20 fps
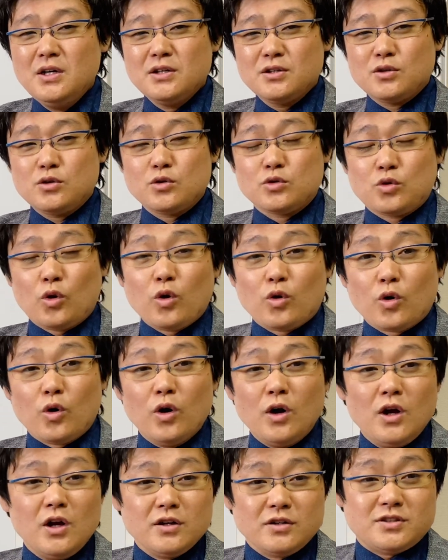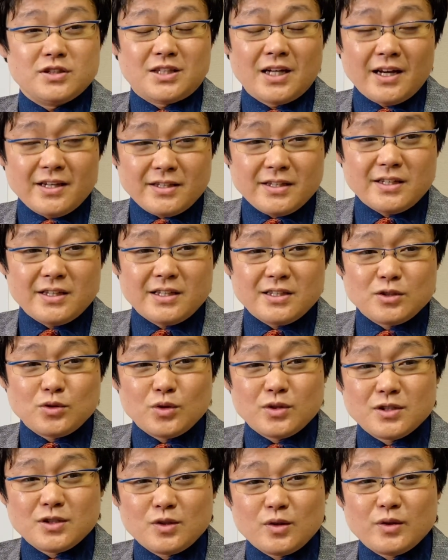個々具体的な一
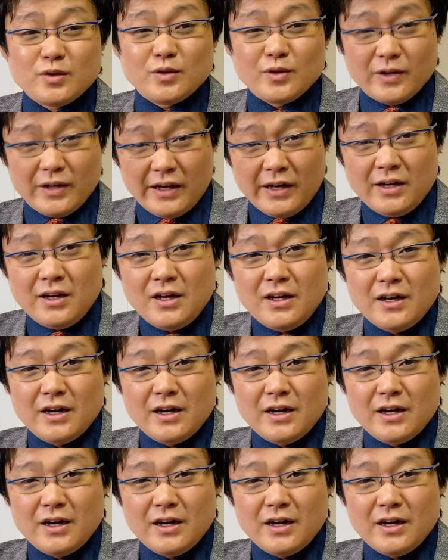人一人のね